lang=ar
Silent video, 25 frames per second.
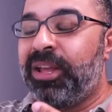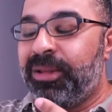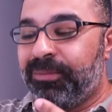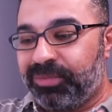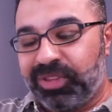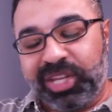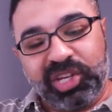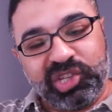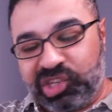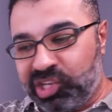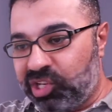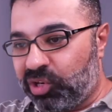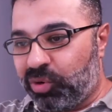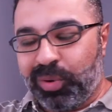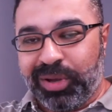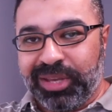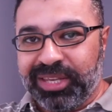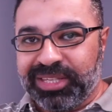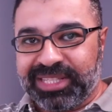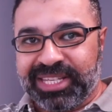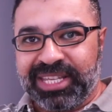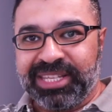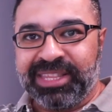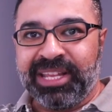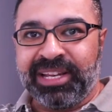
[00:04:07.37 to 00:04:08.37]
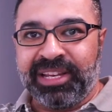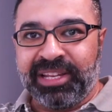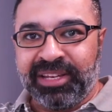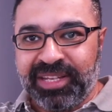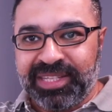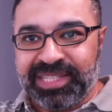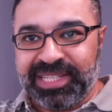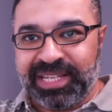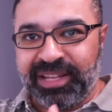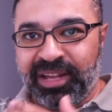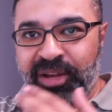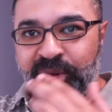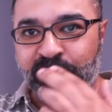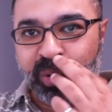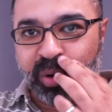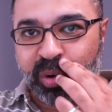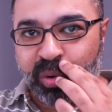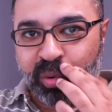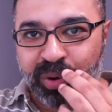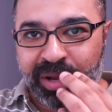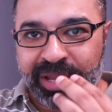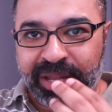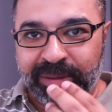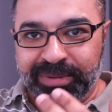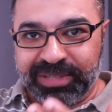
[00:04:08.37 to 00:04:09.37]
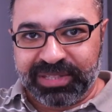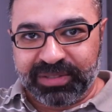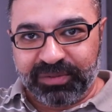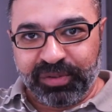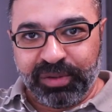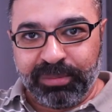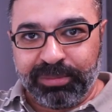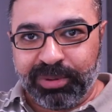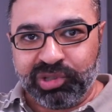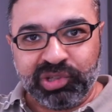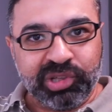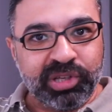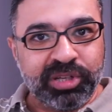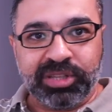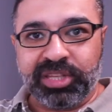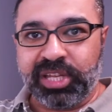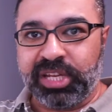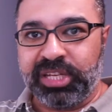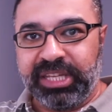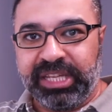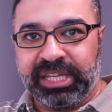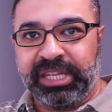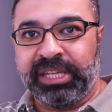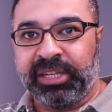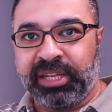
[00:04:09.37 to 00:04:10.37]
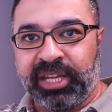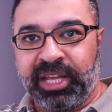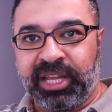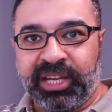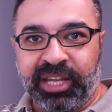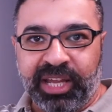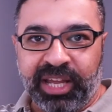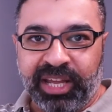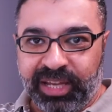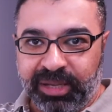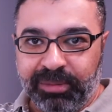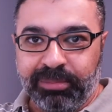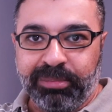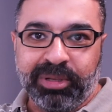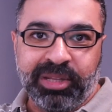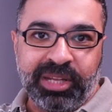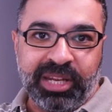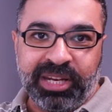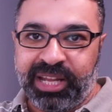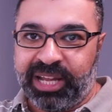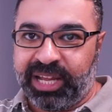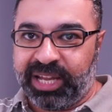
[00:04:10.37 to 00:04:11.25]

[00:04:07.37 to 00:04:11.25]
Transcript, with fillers: ده شيء كويس جدا للناس اللي قروا الروايه بس في بشر تانيين انا احب ان انا